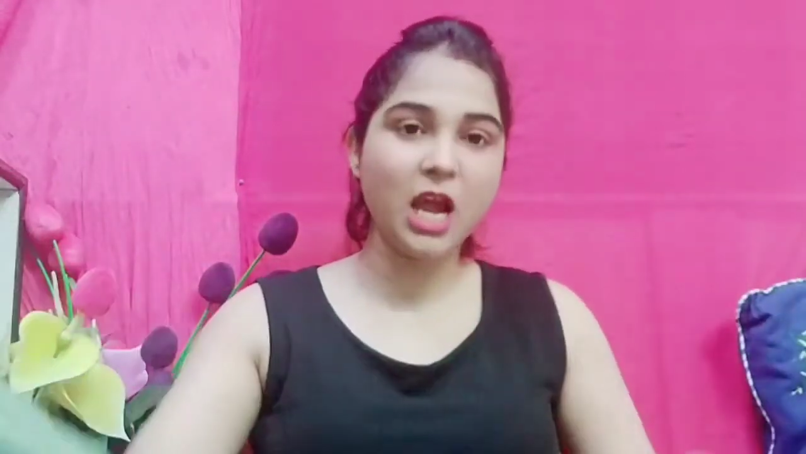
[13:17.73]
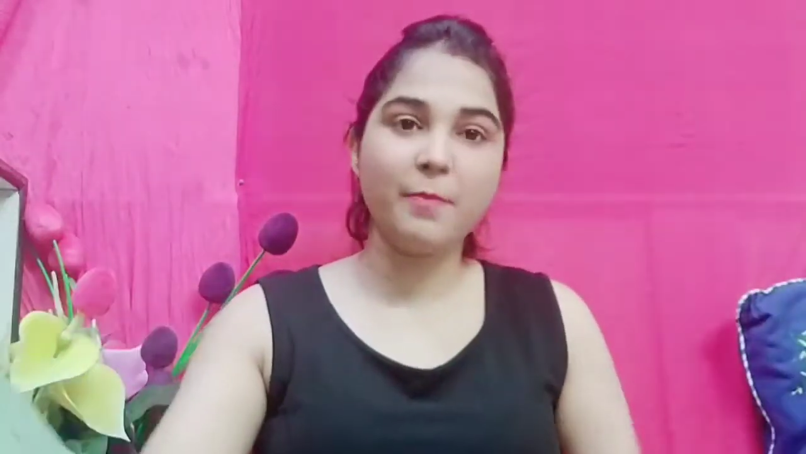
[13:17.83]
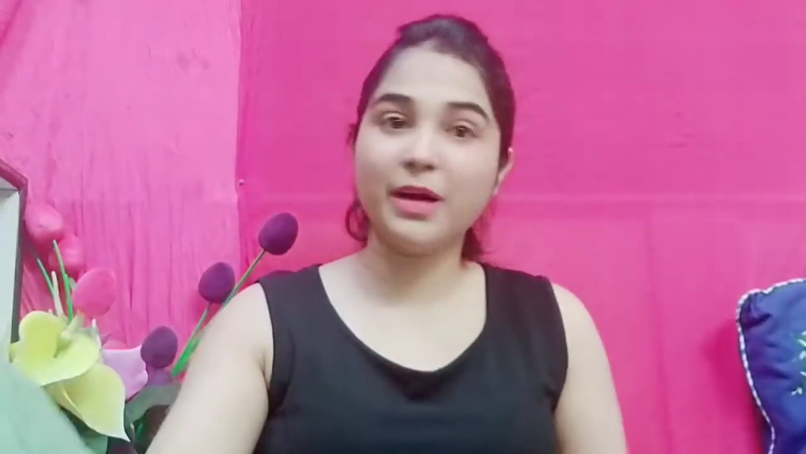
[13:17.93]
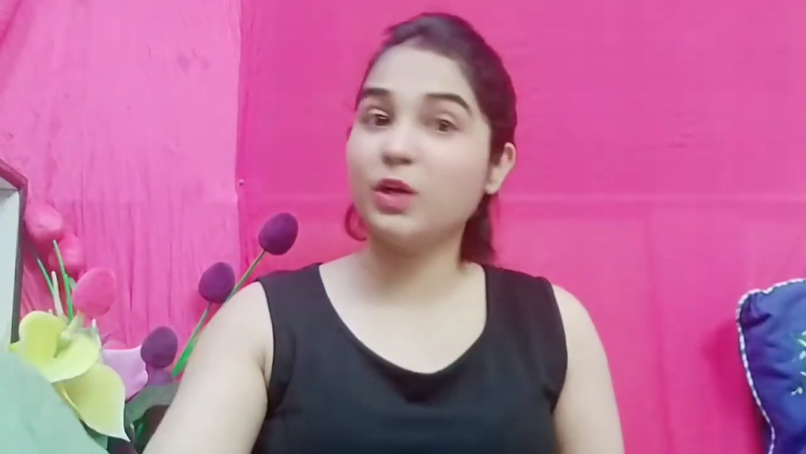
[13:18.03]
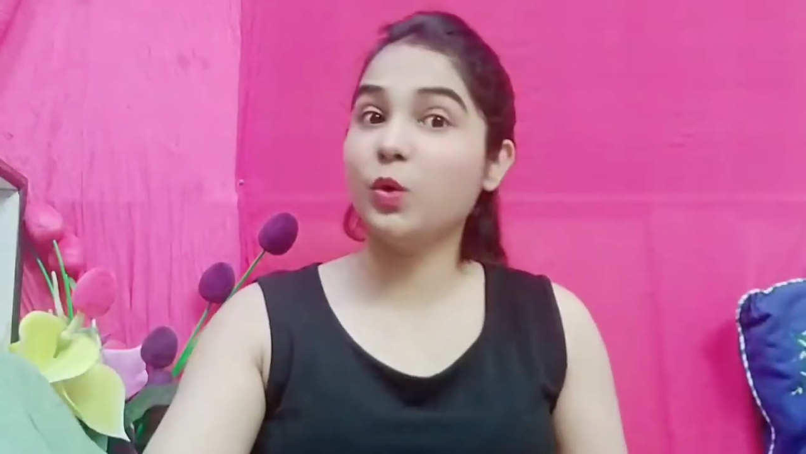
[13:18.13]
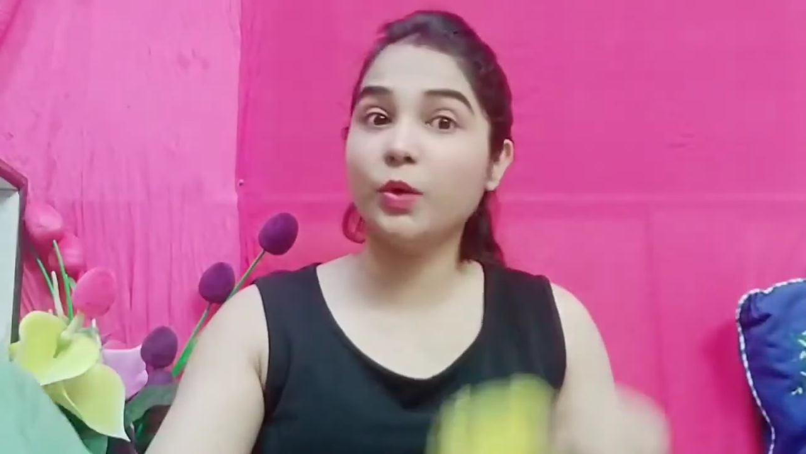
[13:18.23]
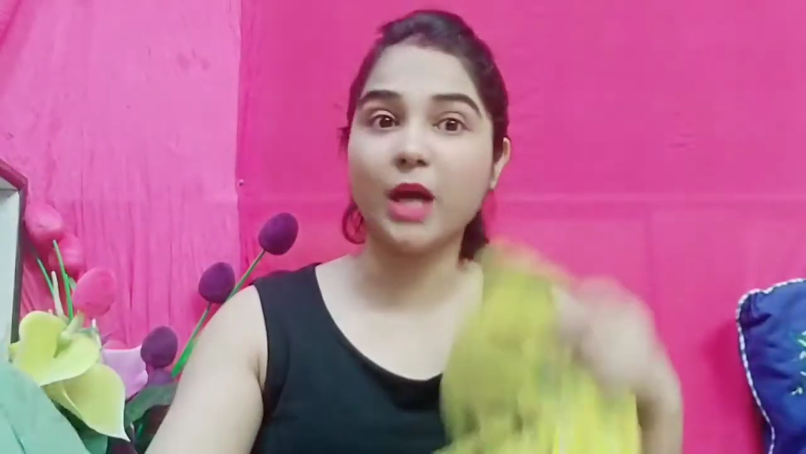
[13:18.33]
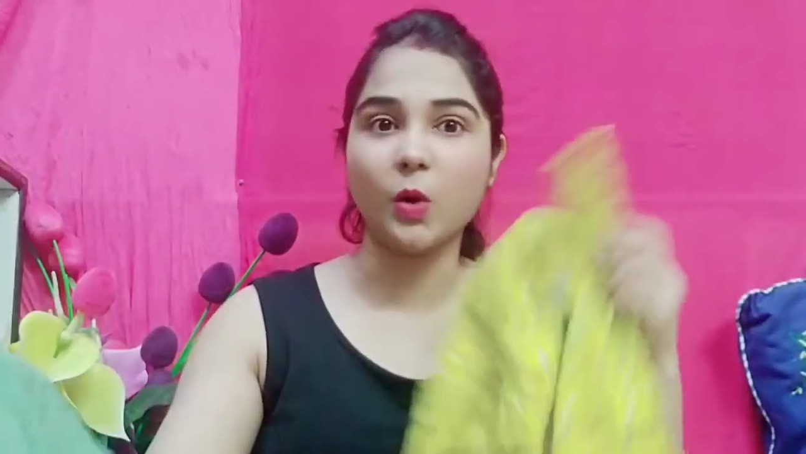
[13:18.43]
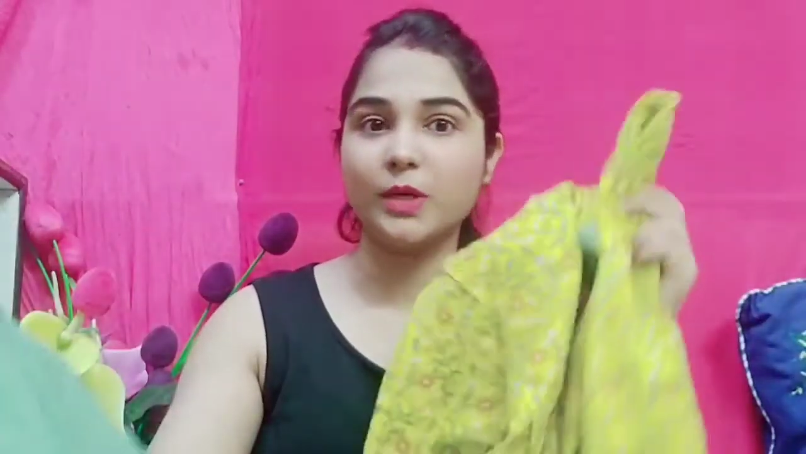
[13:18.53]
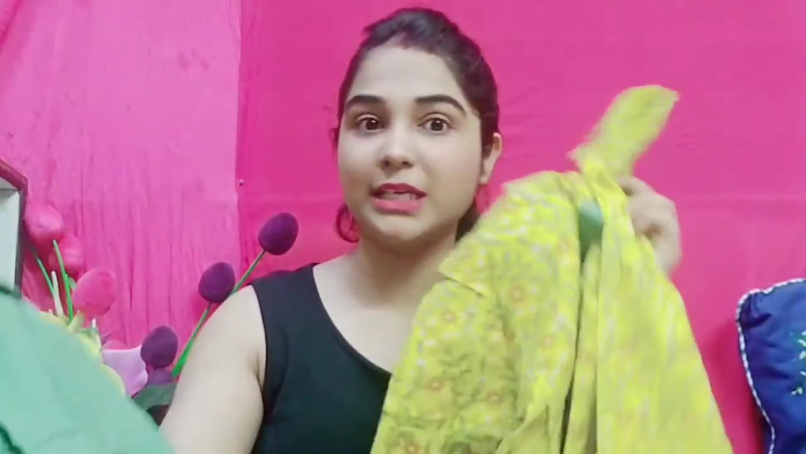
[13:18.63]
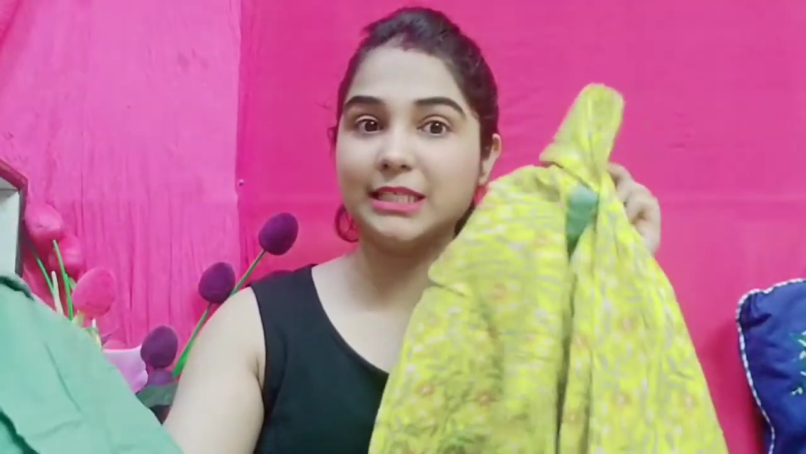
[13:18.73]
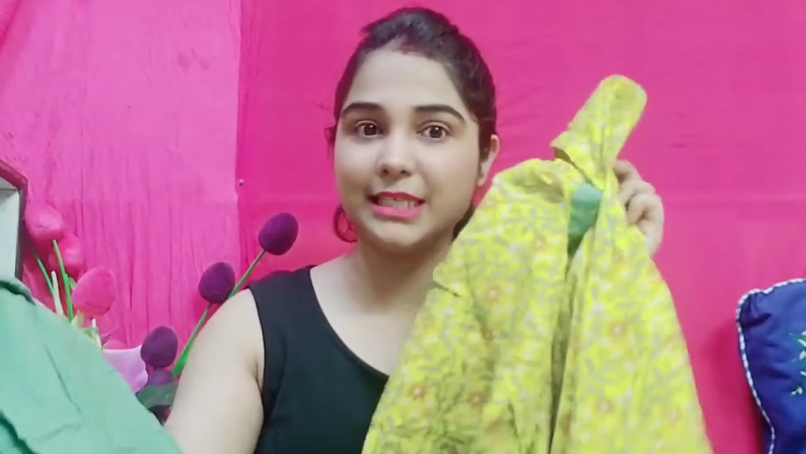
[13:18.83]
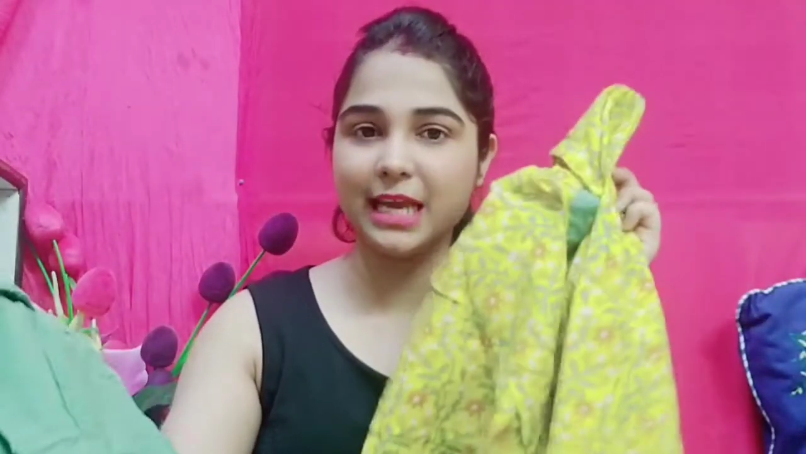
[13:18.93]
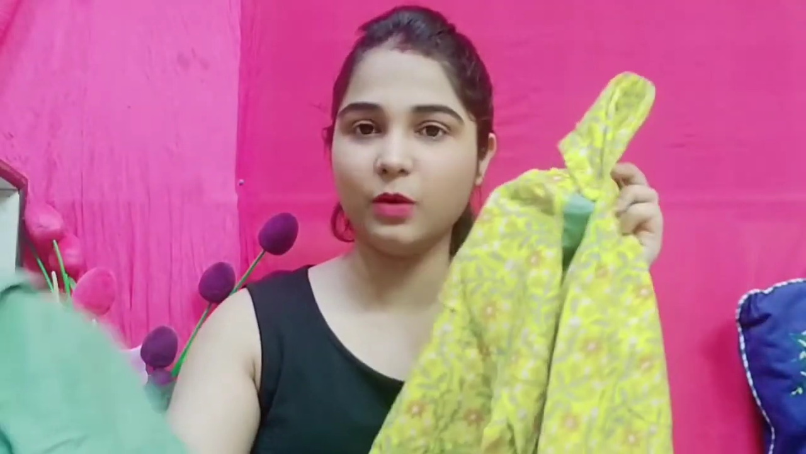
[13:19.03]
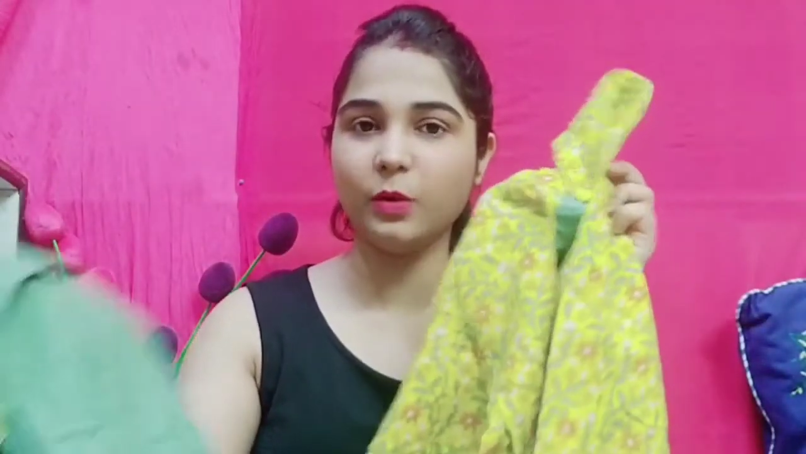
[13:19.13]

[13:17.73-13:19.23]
बट नो डाउट इस येलो